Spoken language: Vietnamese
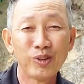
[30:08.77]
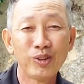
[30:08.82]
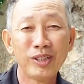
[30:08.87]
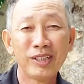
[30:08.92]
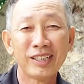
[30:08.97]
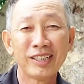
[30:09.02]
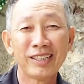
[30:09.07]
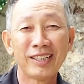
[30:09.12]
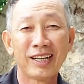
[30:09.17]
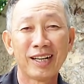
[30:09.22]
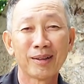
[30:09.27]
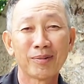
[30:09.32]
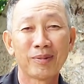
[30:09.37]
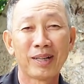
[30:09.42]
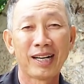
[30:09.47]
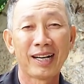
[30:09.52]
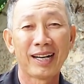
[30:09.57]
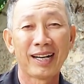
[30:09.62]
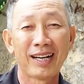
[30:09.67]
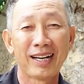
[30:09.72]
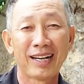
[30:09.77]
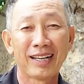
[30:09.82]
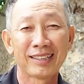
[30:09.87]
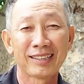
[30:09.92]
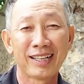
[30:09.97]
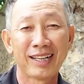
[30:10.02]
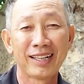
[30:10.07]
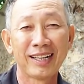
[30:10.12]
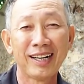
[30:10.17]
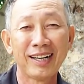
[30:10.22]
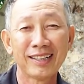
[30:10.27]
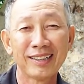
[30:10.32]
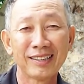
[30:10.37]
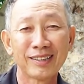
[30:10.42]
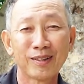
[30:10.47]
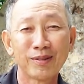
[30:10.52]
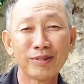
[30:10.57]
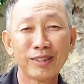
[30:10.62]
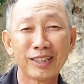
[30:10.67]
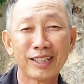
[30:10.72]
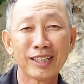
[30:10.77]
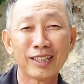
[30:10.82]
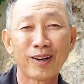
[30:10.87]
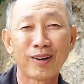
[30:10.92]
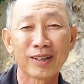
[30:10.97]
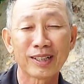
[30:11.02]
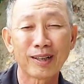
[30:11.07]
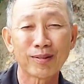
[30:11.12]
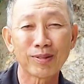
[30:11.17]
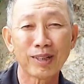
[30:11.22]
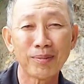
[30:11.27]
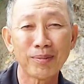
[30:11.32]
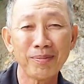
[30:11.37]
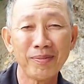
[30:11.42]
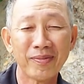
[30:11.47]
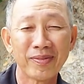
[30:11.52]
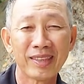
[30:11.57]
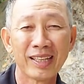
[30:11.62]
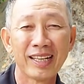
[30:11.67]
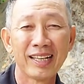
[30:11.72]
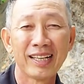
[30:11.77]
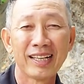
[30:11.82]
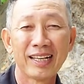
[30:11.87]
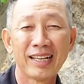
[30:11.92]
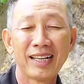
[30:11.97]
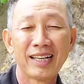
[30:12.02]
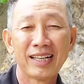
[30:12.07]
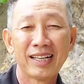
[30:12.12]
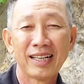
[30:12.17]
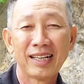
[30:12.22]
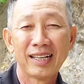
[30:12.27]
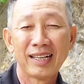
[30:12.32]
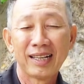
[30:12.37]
tôi đi cái đợt mà tà lơn cũng đi cái đoàn đông lắm dạ yeah.